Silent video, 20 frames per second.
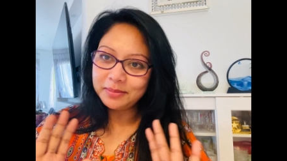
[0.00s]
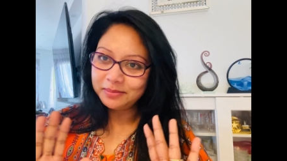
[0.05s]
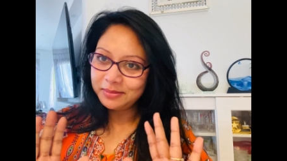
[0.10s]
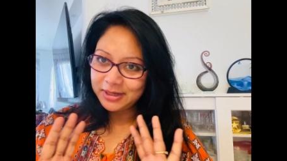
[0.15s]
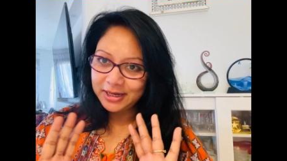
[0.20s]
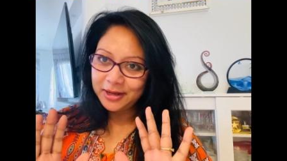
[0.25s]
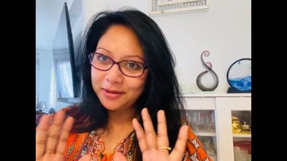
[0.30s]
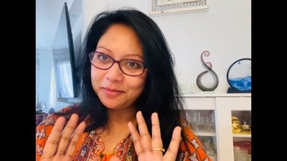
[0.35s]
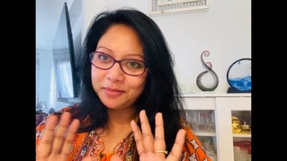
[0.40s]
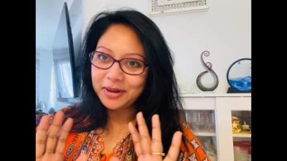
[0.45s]

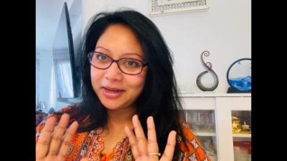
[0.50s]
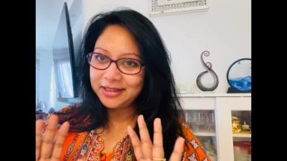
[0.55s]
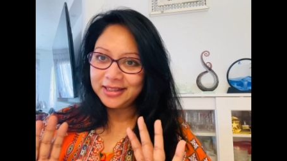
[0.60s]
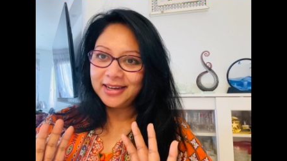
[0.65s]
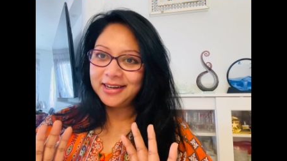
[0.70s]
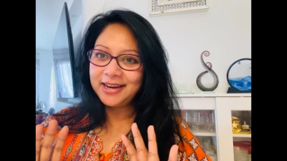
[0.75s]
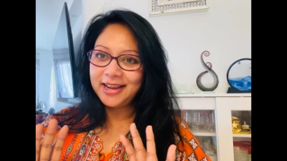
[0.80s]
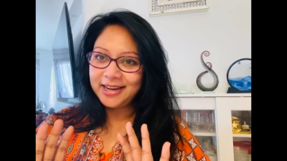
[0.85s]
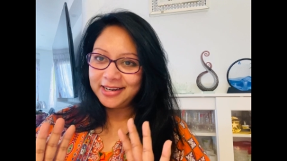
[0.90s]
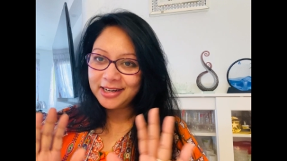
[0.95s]
মানে বাধা
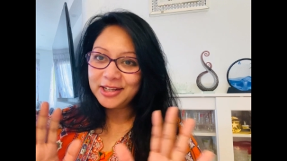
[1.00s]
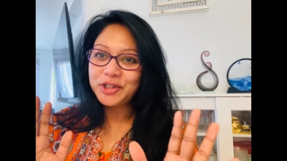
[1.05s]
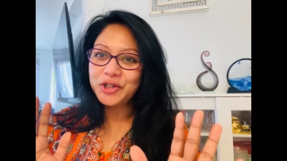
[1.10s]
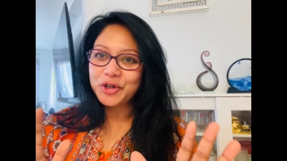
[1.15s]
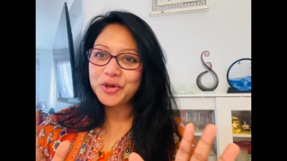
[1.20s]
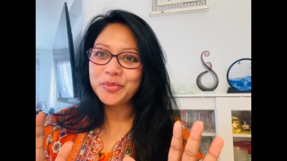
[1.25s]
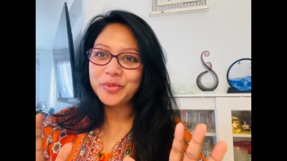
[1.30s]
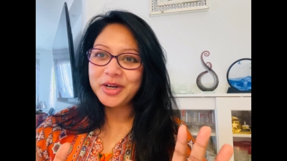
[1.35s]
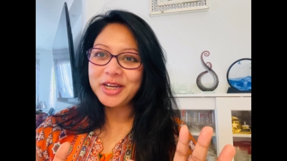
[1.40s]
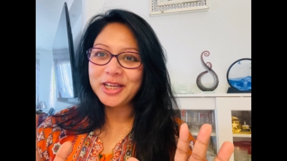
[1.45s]
নাই এটা
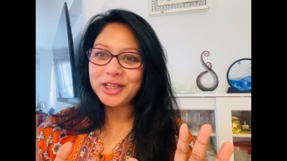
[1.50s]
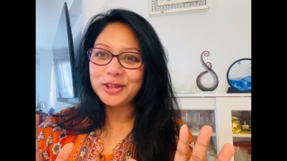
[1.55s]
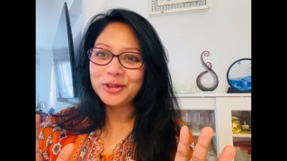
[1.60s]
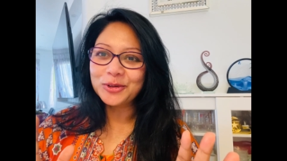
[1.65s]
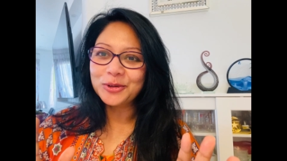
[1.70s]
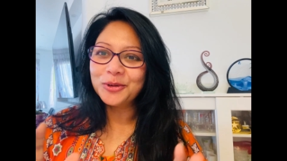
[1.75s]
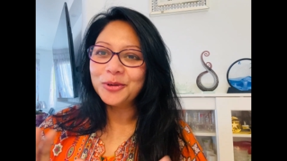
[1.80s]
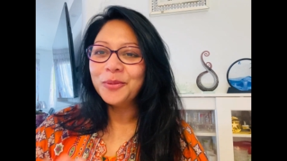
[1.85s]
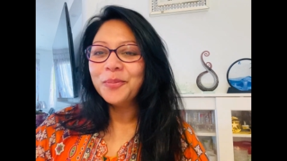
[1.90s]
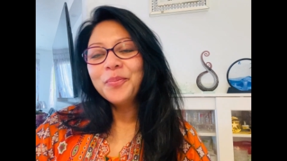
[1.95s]
জার্মানি তো